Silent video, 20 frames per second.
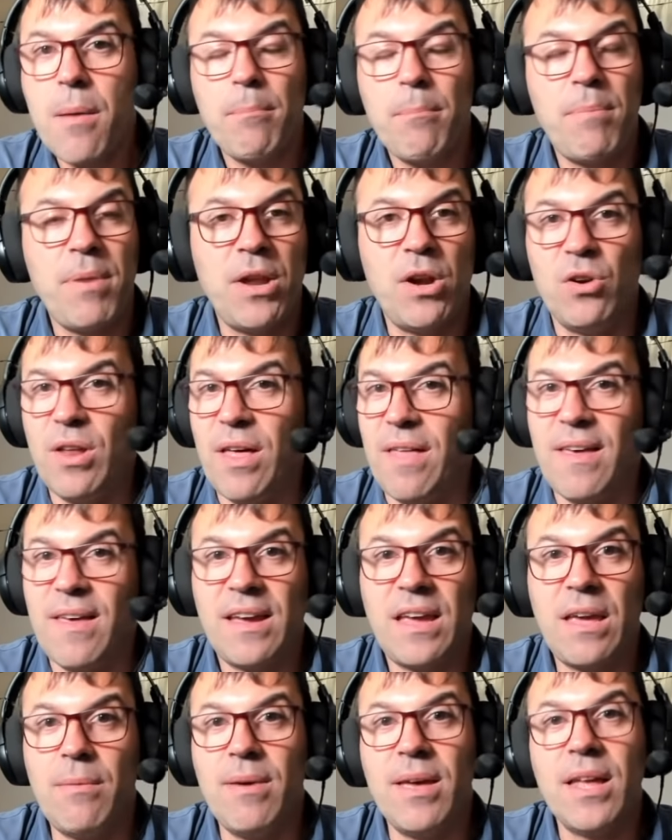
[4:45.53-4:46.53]
pero nada
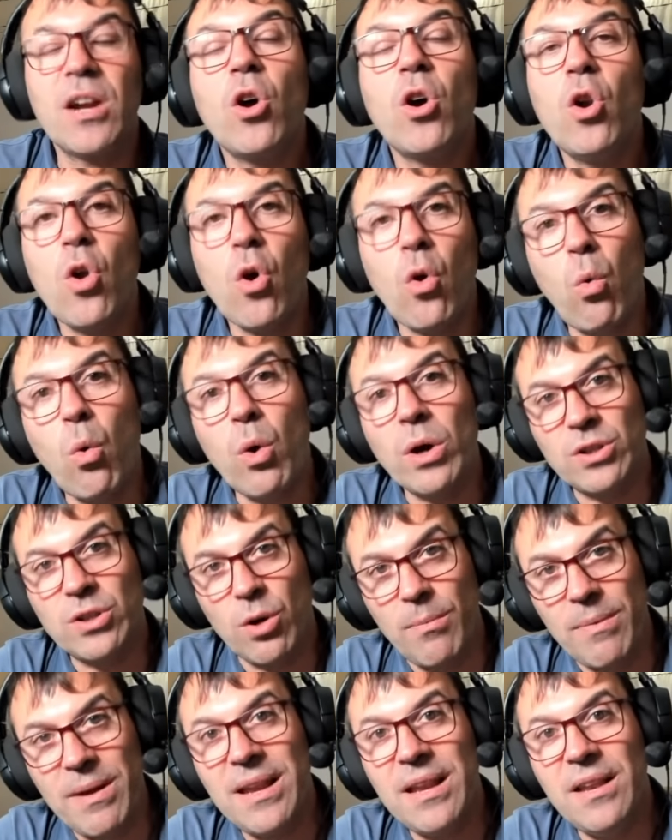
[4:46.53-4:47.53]
que ver con los
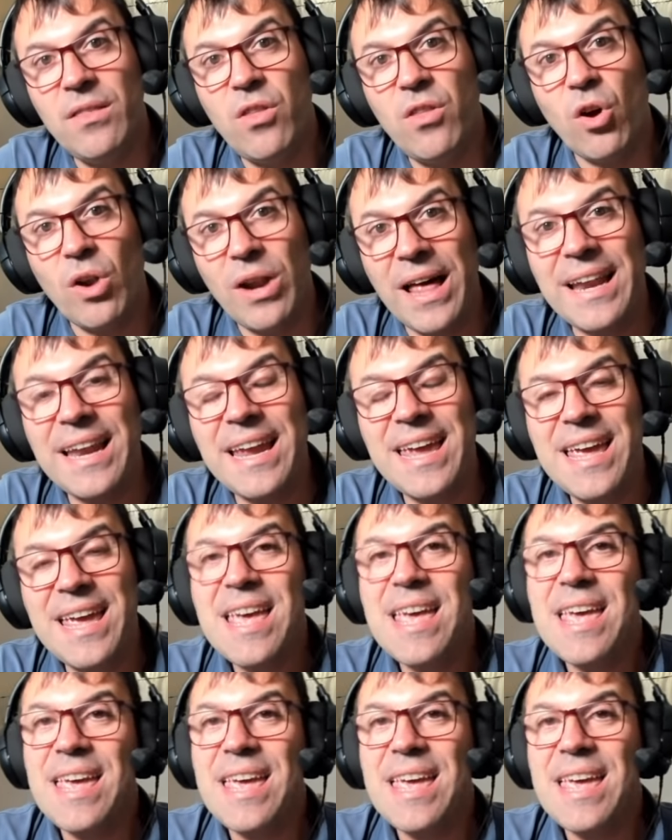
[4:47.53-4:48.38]
4.000 dólares